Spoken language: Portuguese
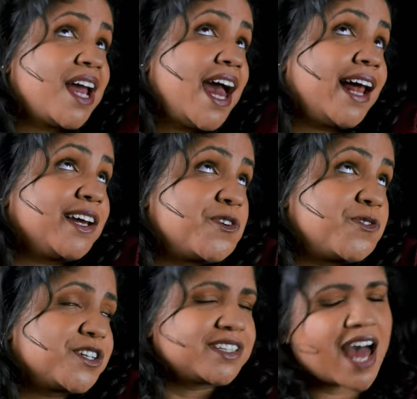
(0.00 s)
Ela é
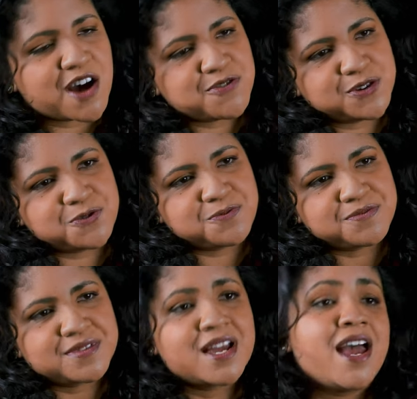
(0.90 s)
confortável,
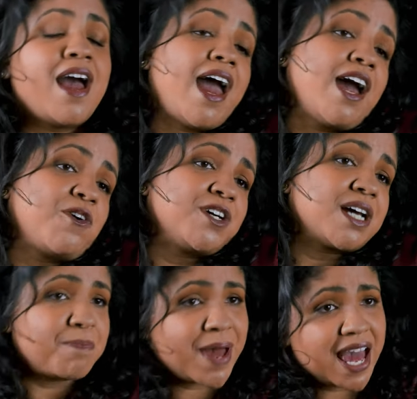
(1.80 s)
é cor da
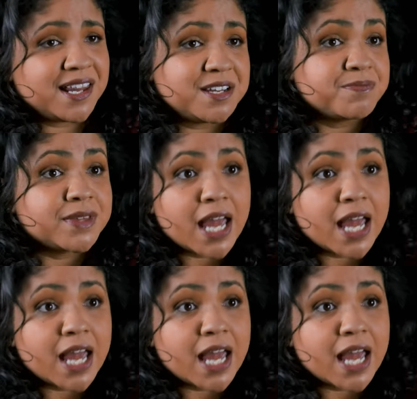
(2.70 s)
pele,